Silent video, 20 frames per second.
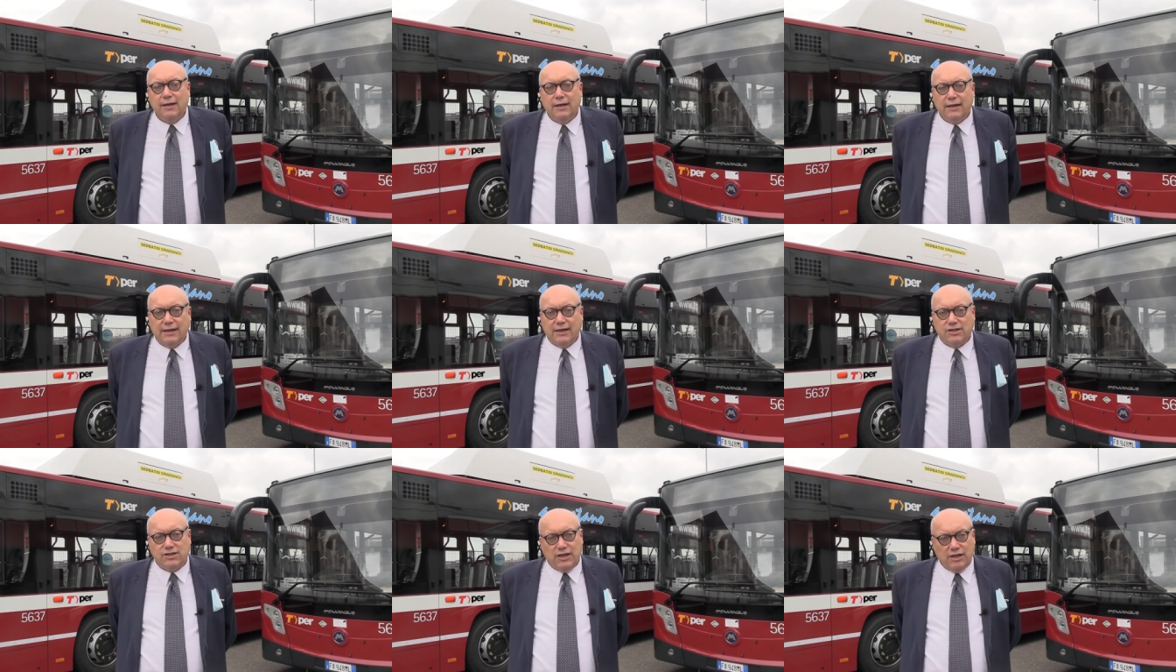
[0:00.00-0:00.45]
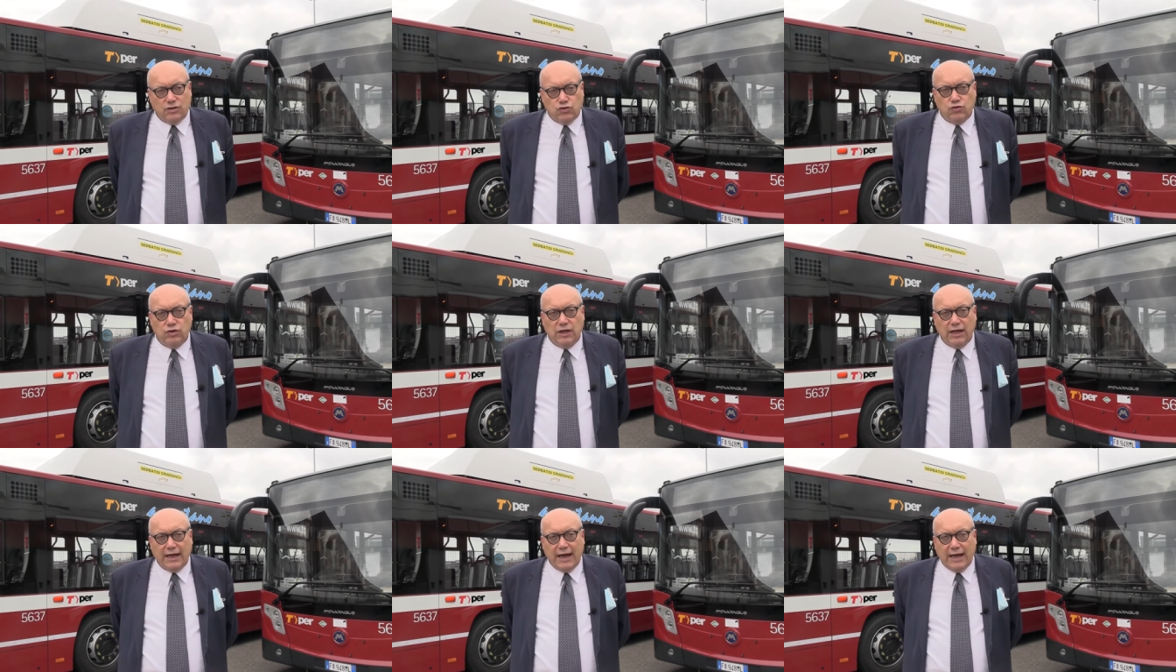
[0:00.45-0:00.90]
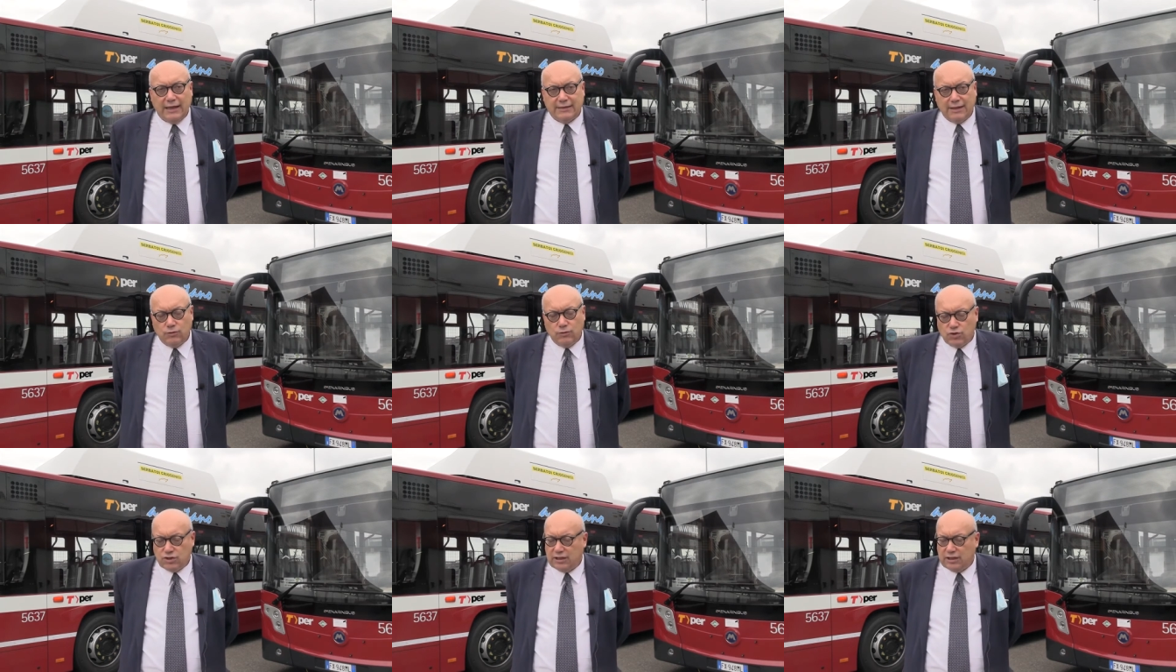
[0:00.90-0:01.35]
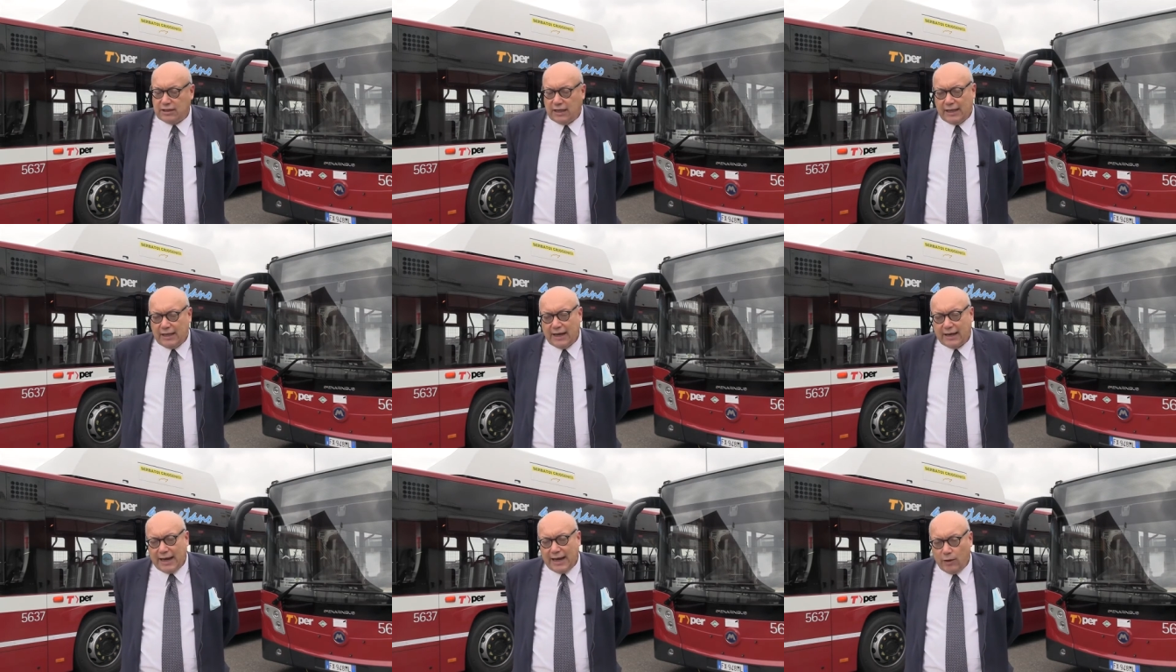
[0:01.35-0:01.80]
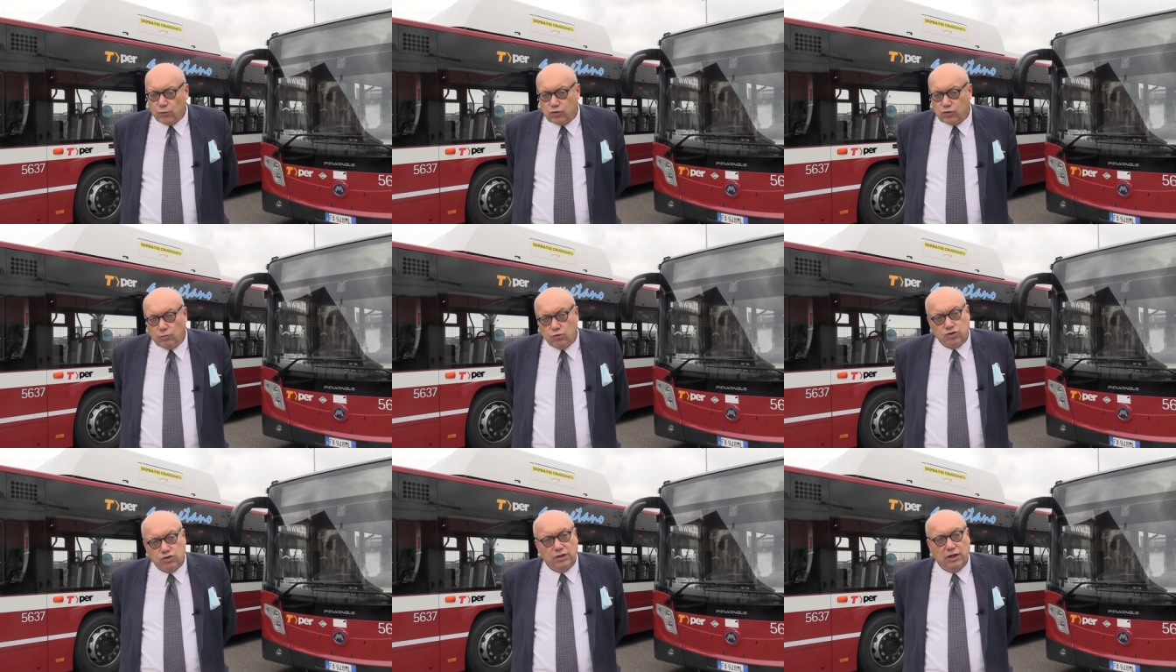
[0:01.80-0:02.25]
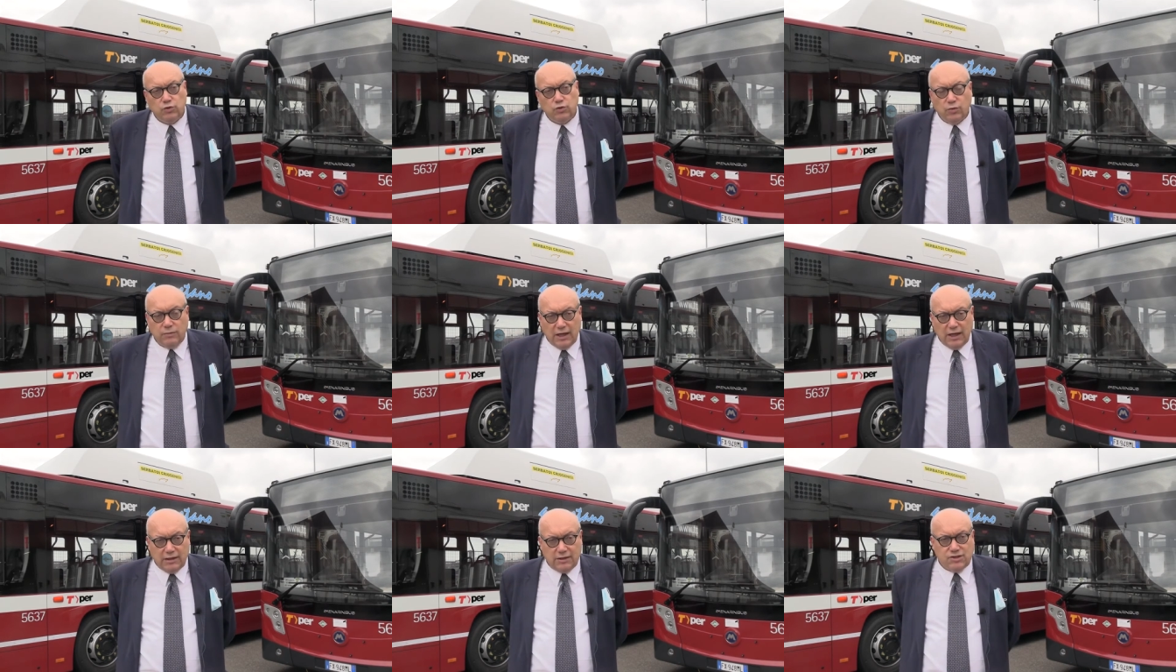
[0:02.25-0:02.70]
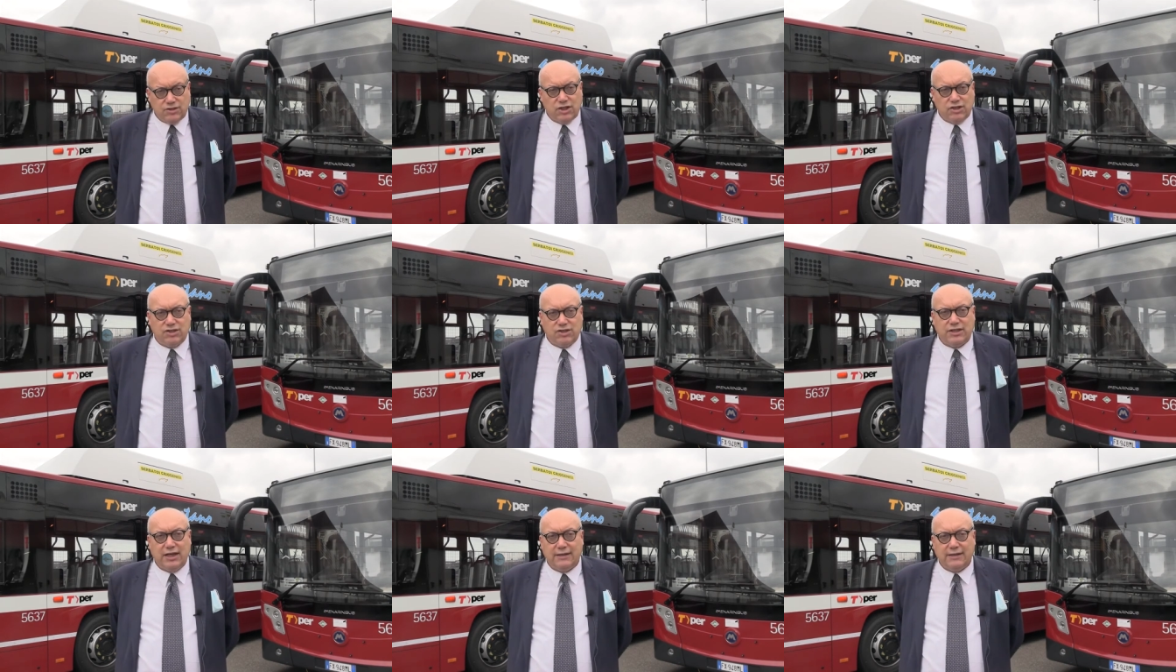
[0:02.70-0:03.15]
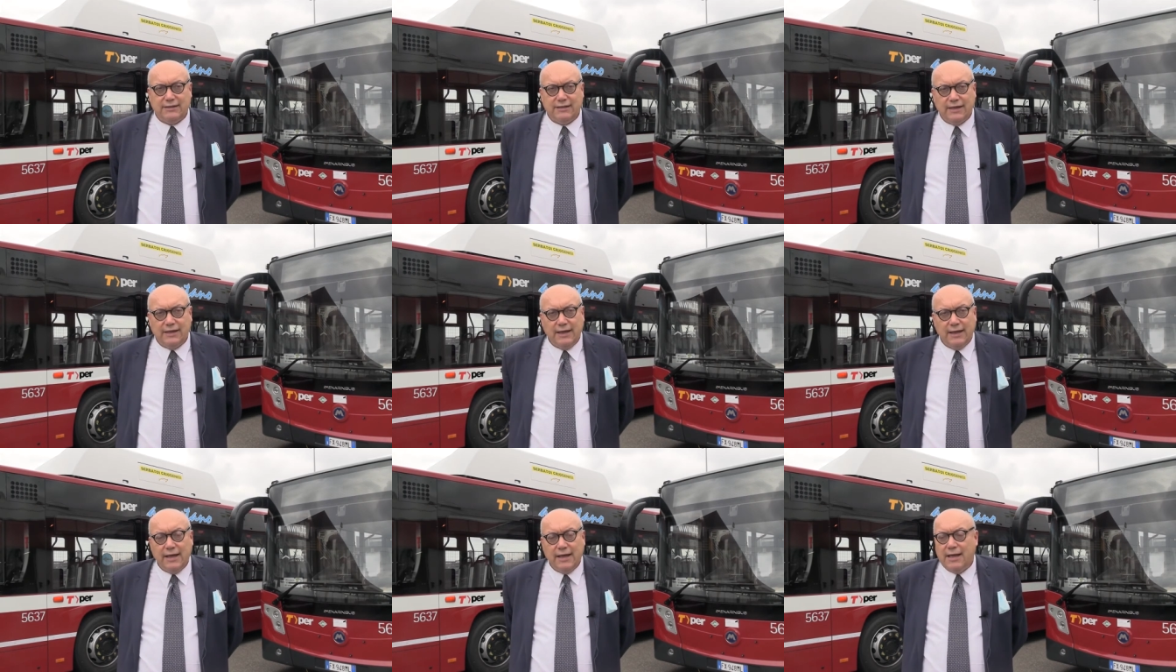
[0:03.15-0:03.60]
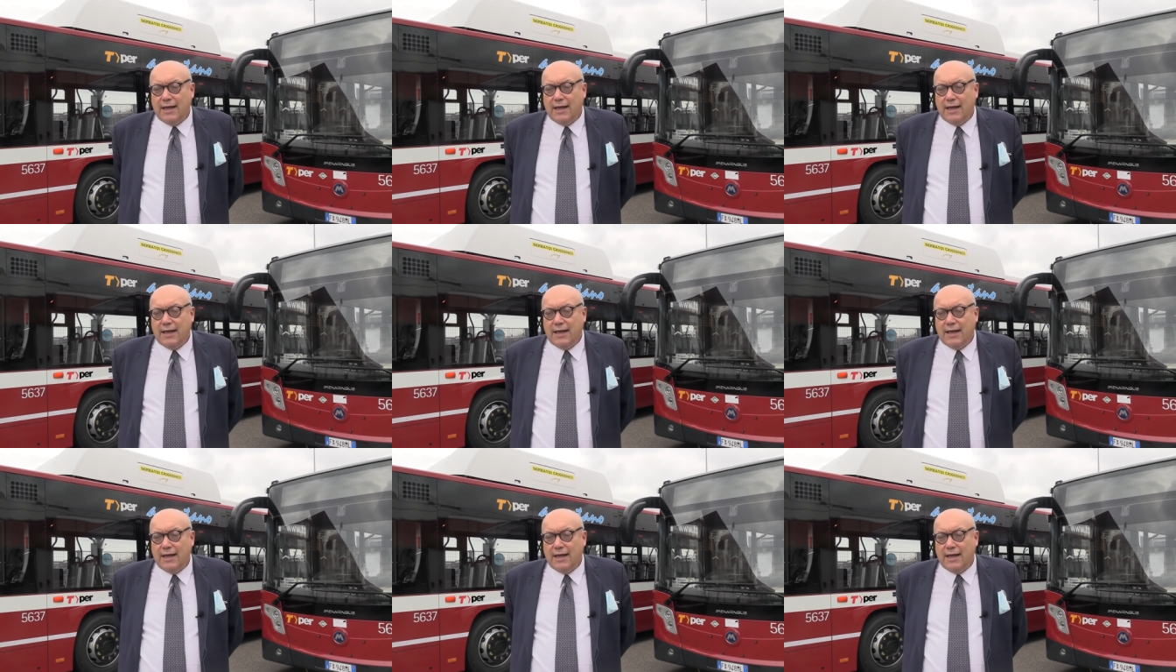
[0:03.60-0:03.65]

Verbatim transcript: che si è aggiudicato a Industria Italiana Autobus nel 2017